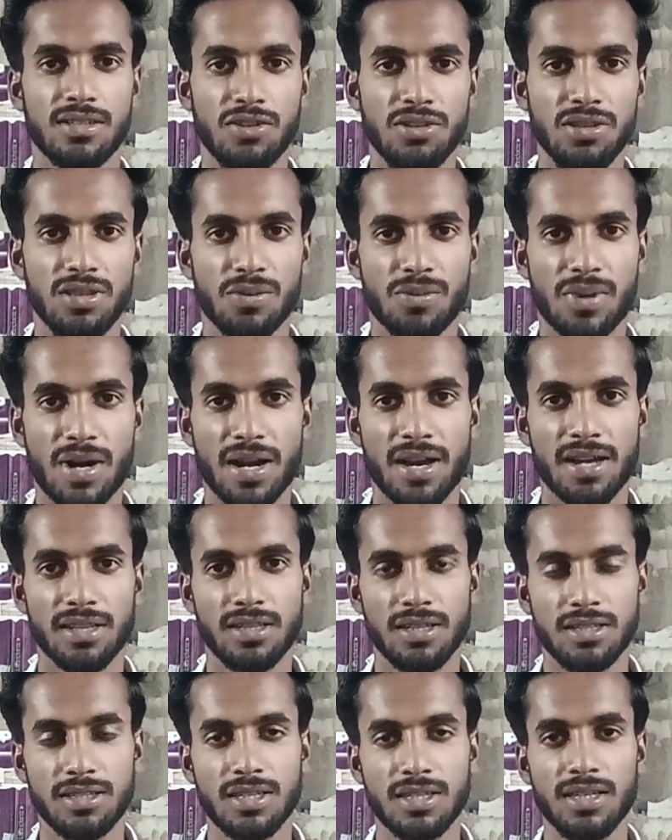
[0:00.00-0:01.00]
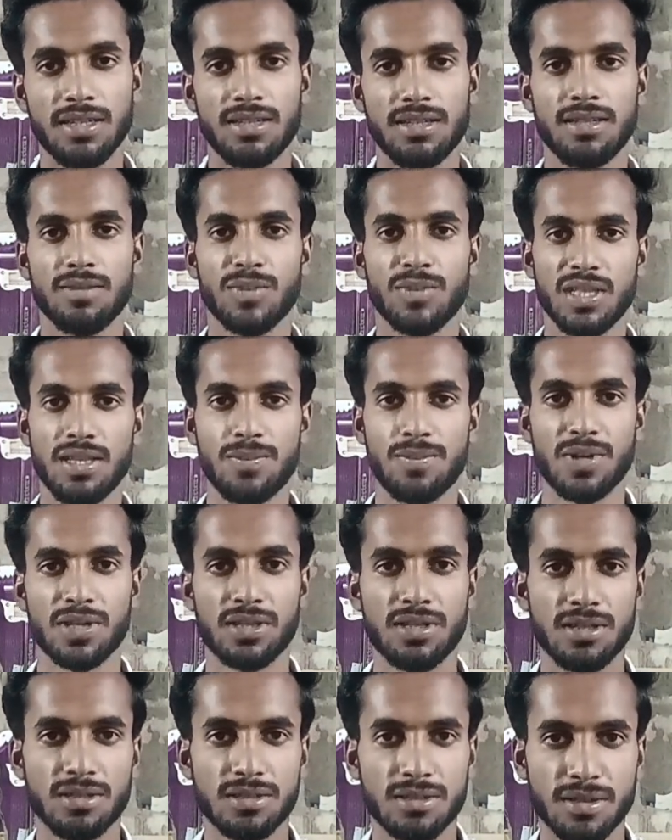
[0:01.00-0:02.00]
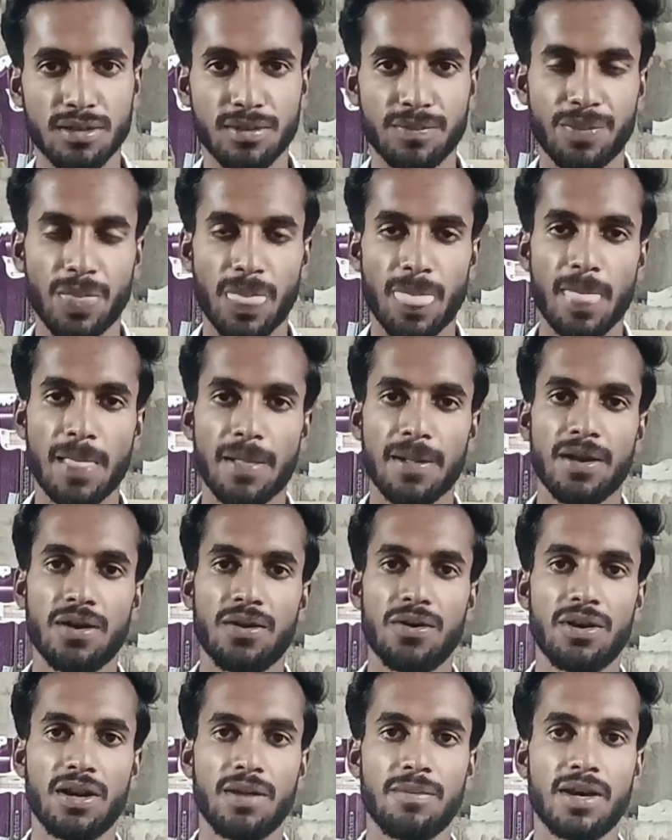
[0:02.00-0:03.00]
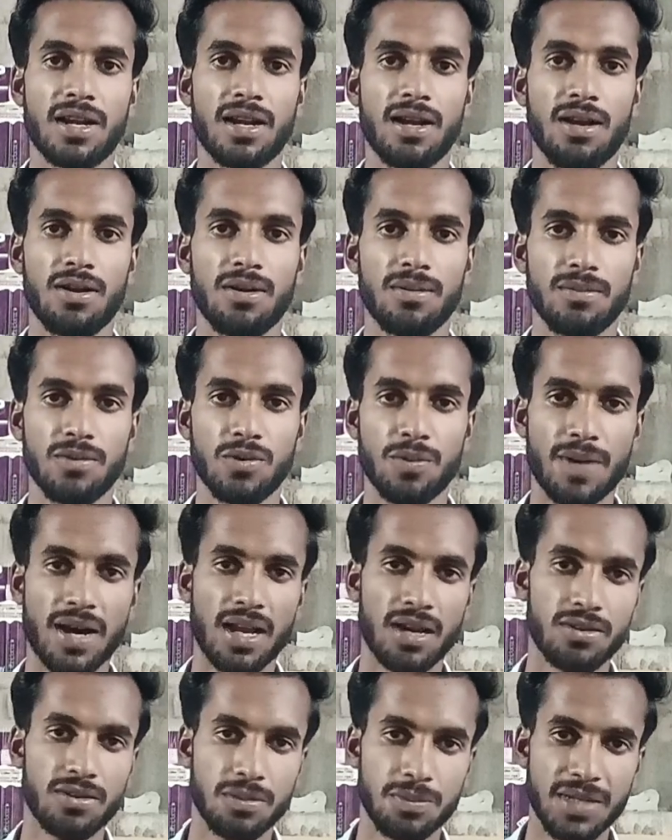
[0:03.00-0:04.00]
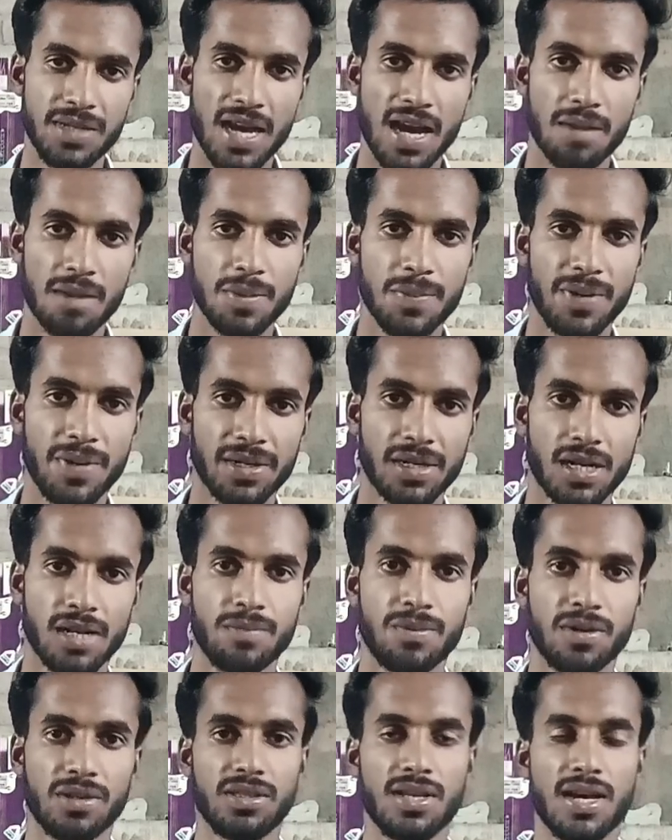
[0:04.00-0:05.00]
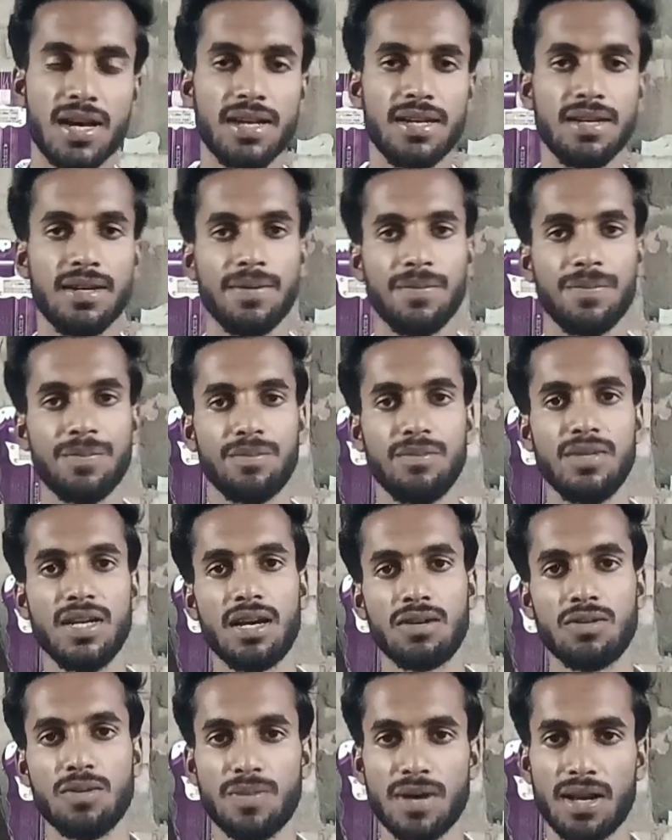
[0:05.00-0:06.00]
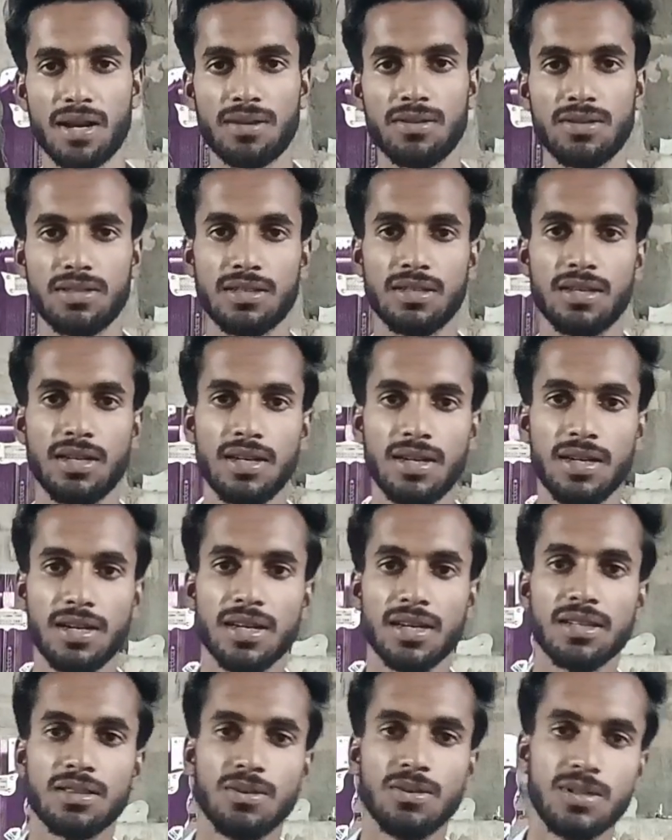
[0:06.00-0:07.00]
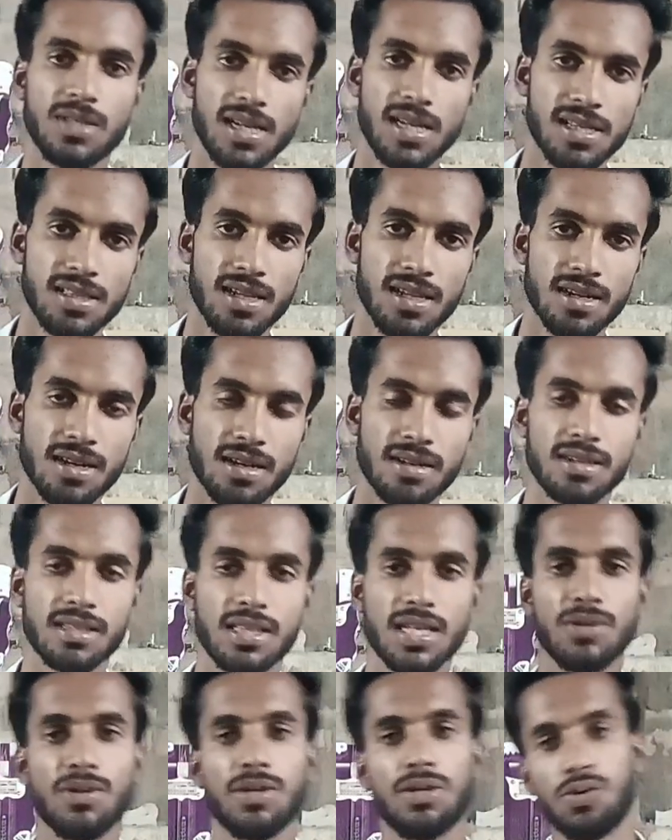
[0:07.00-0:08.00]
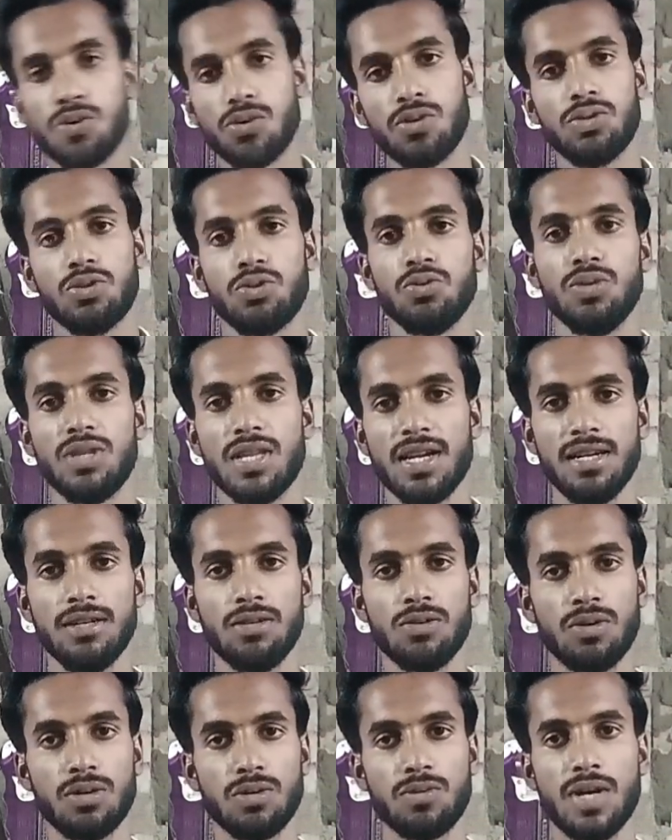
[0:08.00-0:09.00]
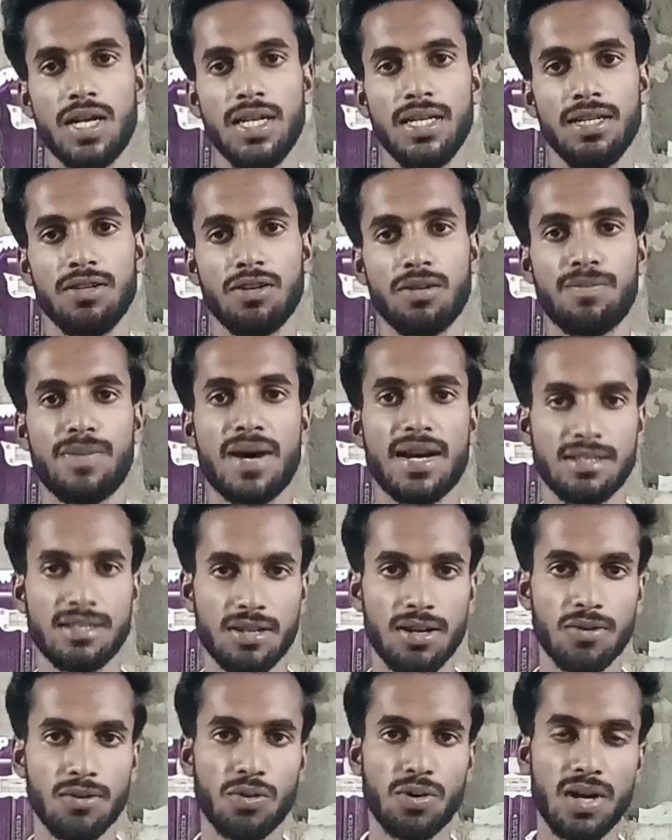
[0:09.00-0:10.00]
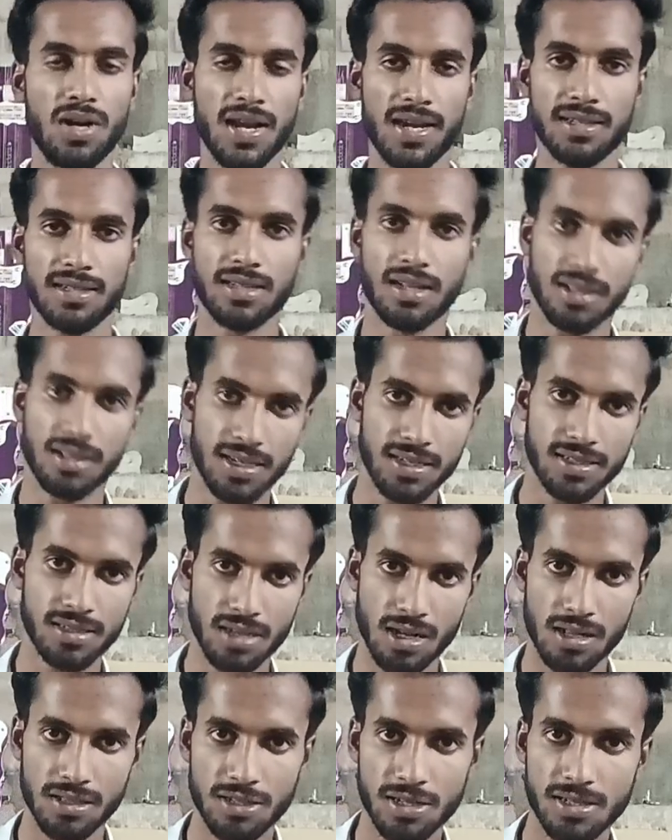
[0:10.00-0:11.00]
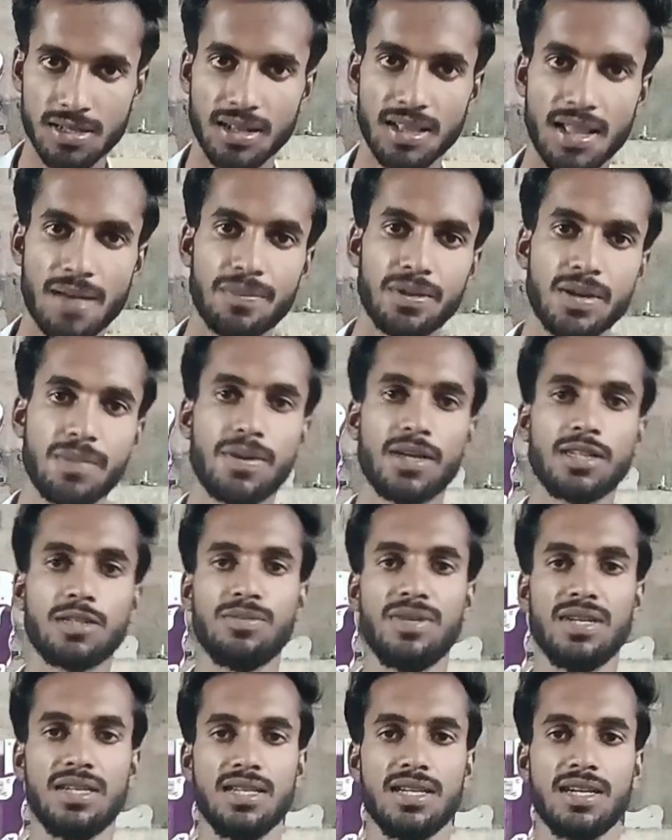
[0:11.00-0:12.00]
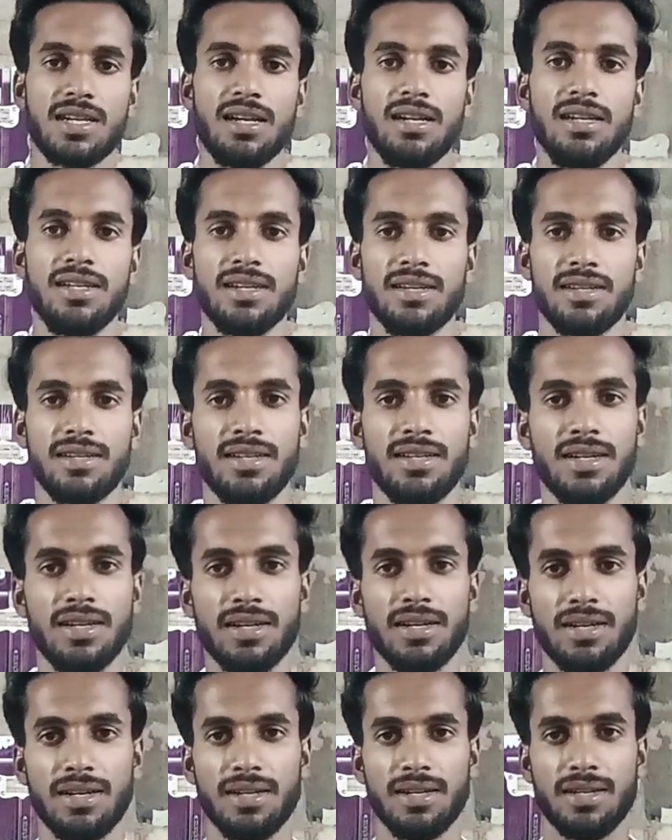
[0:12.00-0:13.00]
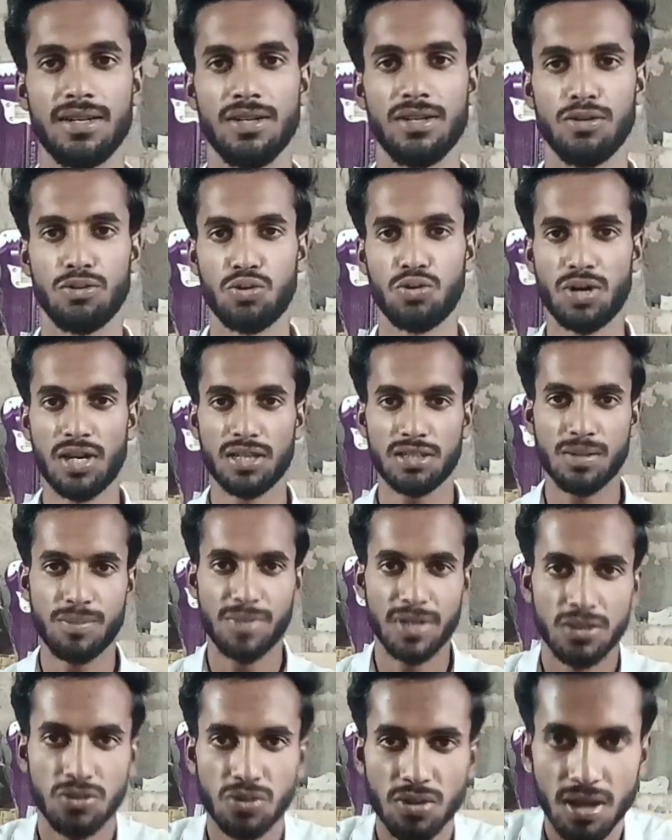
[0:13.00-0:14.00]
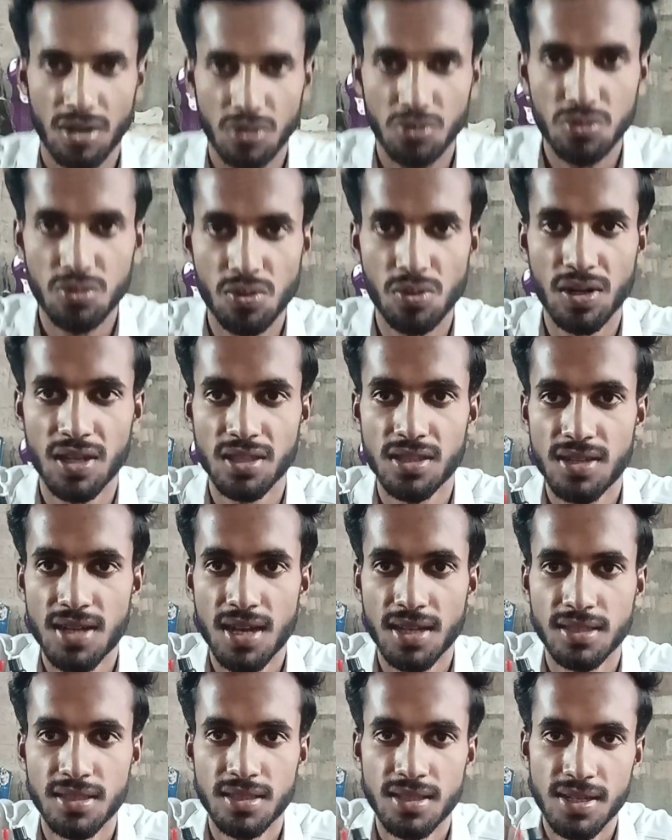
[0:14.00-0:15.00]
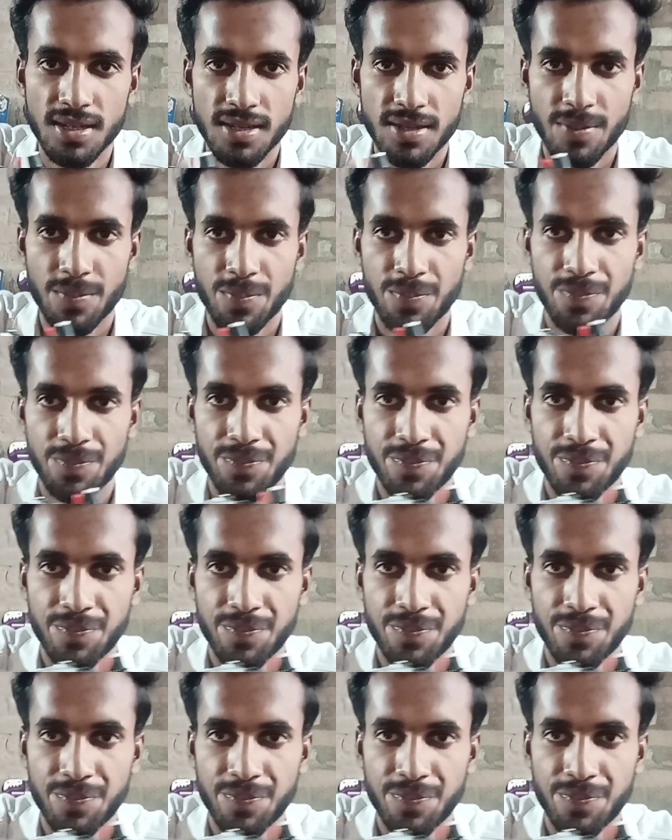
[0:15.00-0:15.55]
छिंदवाड़ा डिस्ट्रिक्ट मध्य प्रदेश से और हमारा गोपालगंज बिहार में फैक्ट्री पड़ता है बिहार गोपालगंज तो चलिए देर न करते हुए टोन सुनते हैं टोन क्वालिटी और पार्सल को लेके चलते हैं जल्द से जल्द आपके पास भेजने के लिए थोड़ा सा बेंजो का लुक वगैरह दिखा देते हैं